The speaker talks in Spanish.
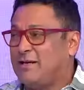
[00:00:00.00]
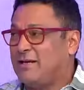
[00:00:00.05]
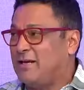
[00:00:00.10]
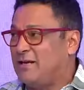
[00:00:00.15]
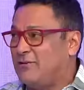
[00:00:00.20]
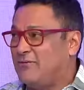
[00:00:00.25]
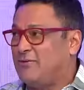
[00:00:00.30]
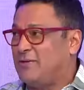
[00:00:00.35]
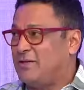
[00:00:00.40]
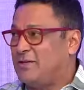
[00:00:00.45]
que
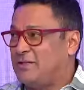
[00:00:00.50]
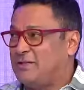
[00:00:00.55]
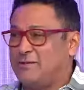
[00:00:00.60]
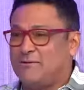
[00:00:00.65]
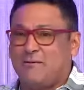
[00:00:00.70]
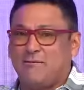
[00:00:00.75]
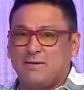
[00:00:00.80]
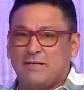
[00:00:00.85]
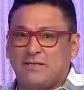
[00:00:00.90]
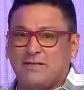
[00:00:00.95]

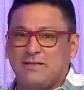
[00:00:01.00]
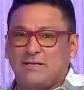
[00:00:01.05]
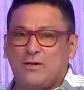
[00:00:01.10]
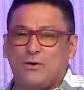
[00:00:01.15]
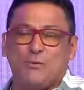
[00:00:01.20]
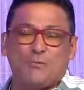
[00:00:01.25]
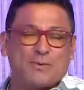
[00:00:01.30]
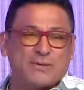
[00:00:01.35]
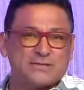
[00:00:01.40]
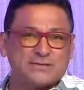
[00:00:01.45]
definitivamente
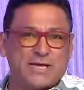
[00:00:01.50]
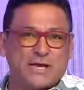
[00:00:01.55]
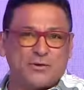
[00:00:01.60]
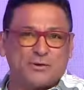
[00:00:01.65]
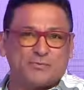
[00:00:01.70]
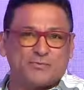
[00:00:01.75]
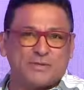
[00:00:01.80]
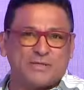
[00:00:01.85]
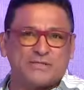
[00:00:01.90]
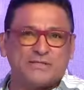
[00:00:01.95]
lo
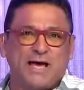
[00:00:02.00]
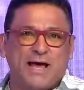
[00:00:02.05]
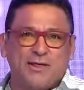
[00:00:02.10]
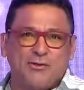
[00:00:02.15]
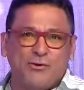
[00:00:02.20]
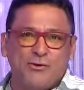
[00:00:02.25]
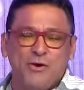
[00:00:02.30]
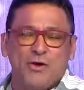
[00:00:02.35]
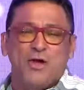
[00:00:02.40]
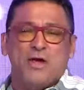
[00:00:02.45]
pasado
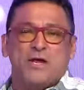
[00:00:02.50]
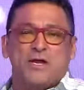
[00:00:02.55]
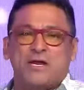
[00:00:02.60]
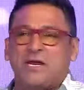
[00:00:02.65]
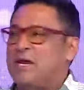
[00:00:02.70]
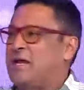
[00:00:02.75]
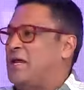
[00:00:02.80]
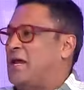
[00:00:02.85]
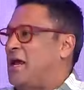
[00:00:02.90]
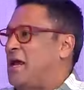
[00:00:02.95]
pisado
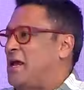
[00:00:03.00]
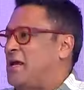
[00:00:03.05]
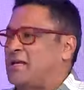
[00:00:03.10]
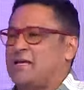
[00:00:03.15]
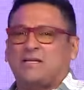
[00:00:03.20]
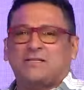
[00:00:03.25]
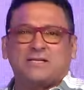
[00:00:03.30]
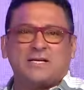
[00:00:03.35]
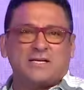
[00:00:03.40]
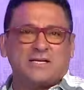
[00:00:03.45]
y que
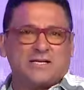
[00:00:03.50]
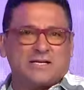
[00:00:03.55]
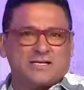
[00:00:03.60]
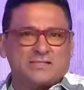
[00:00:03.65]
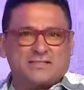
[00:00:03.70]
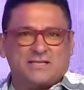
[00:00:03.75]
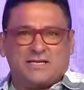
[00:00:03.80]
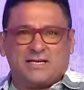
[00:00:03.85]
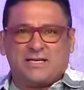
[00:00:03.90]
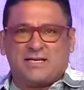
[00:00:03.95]
ella tiene que
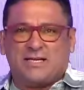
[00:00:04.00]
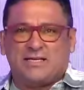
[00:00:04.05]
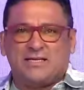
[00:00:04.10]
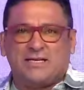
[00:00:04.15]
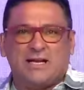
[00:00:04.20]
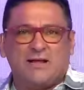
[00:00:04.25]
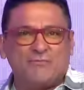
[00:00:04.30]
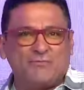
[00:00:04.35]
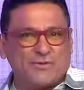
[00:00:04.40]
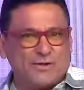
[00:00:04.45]
seguir
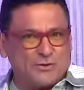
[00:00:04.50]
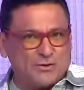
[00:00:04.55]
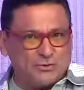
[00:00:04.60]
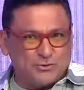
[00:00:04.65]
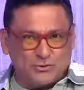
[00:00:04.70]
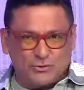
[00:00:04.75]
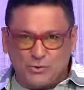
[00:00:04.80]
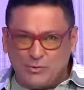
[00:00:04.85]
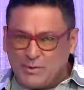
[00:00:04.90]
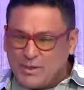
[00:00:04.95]
adelante
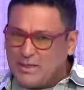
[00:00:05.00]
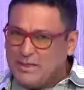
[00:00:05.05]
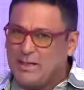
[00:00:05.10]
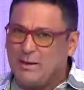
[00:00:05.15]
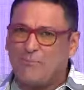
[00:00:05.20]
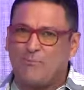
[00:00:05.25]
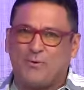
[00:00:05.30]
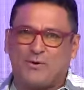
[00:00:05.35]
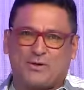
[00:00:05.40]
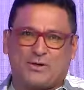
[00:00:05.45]
con su vida
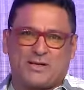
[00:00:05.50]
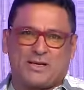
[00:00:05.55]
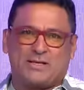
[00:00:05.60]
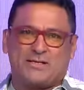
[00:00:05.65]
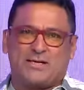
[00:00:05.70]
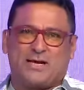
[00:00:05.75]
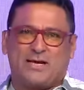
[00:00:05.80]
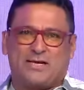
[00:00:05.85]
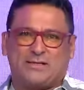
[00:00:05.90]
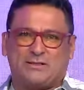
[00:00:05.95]
porque
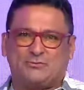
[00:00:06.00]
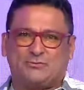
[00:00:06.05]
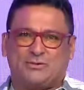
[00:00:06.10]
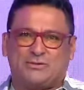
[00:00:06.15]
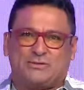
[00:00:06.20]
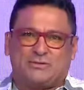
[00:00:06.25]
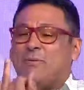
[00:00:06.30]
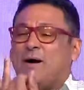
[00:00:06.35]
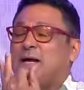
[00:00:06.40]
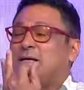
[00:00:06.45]
ya esto es
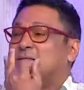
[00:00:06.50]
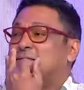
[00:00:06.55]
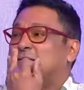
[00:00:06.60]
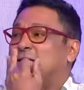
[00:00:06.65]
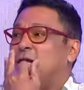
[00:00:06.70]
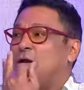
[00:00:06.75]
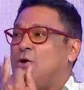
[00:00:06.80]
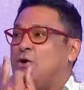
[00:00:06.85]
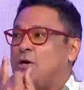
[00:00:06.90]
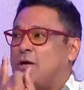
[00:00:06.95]

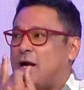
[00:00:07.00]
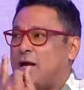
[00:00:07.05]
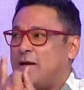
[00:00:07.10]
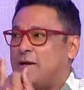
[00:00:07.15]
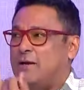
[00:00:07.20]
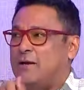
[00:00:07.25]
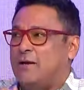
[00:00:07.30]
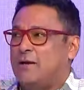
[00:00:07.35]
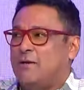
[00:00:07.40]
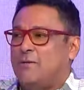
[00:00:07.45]
Barcelona,
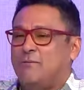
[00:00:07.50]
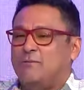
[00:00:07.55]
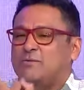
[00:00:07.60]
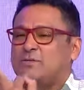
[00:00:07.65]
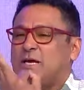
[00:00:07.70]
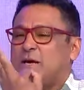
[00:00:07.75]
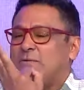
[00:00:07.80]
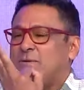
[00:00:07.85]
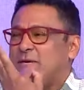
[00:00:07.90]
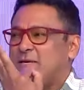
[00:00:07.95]
sí.
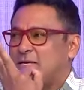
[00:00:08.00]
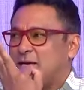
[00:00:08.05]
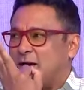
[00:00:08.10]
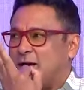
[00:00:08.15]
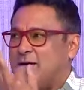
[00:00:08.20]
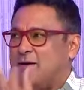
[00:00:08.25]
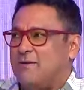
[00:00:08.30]
Sevilla,